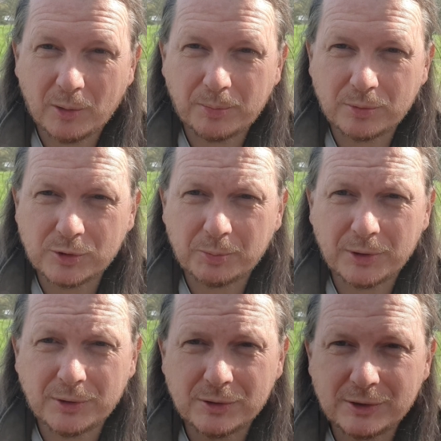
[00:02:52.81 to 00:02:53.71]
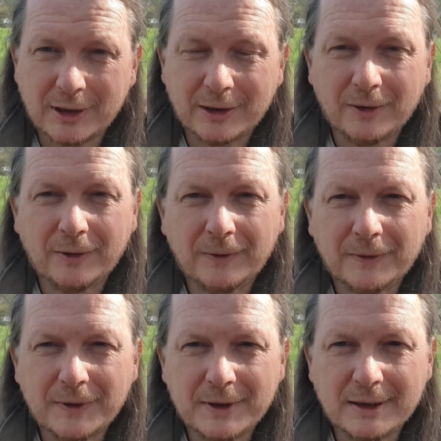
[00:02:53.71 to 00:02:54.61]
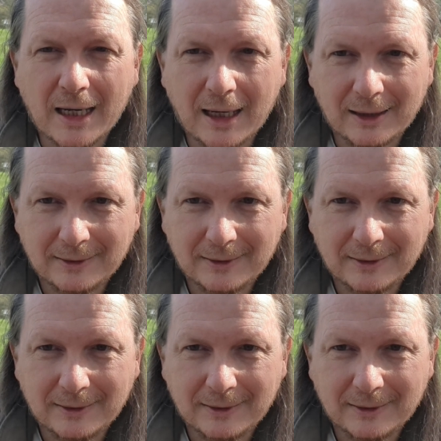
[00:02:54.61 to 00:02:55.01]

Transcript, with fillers: oprócz pojedynczego ja.